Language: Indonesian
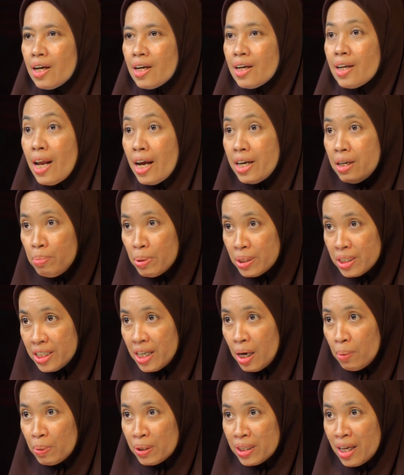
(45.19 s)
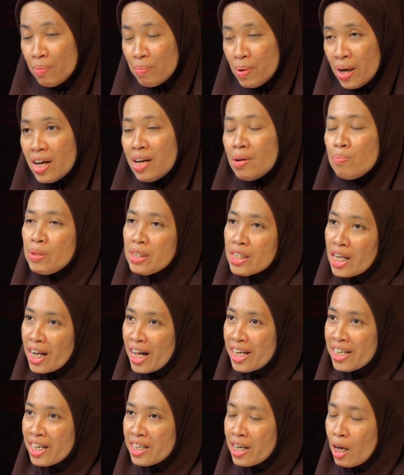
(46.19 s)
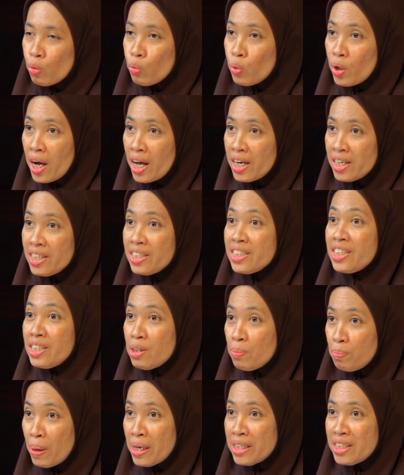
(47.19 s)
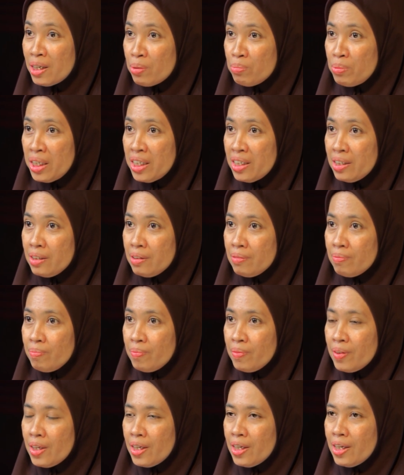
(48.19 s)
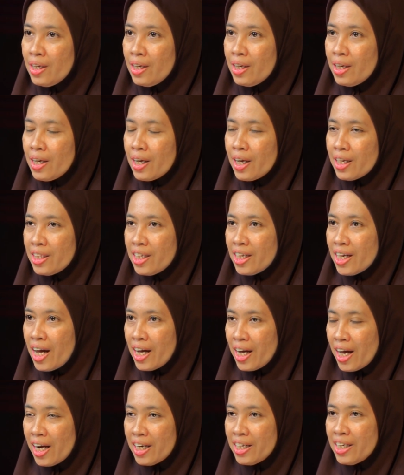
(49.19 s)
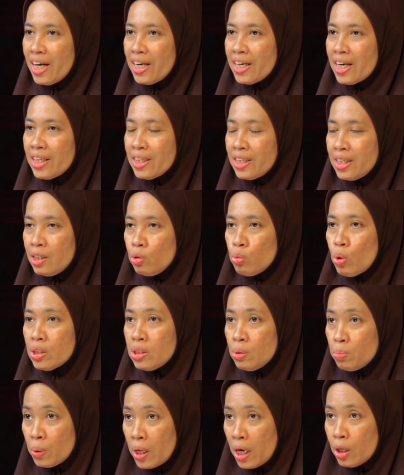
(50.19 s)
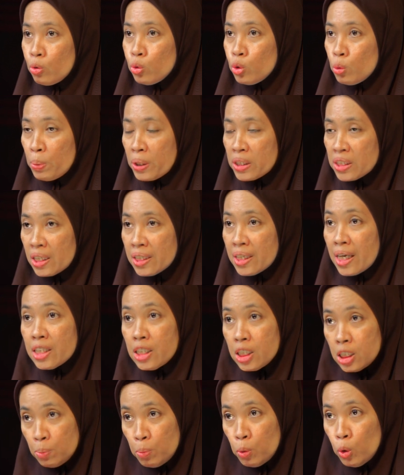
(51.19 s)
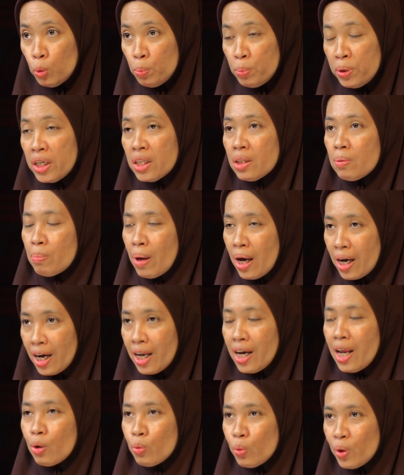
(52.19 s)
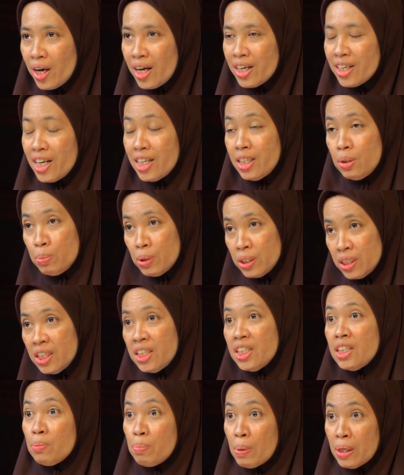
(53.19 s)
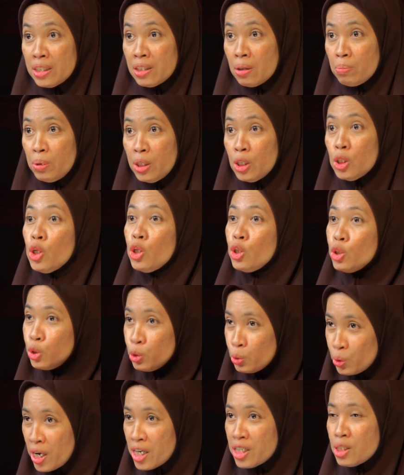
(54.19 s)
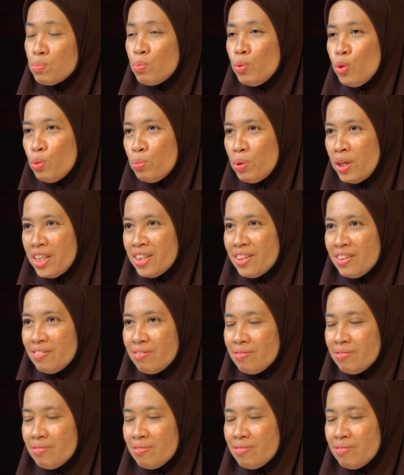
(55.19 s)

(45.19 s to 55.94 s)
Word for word: Gladi bersih yang pertama bisa kalian lakukan di depan cermin. Ketika kalian nanti diwajibkan untuk presentasi 10 menit, maka lakukan gladi bersih di depan cermin juga 10 menit.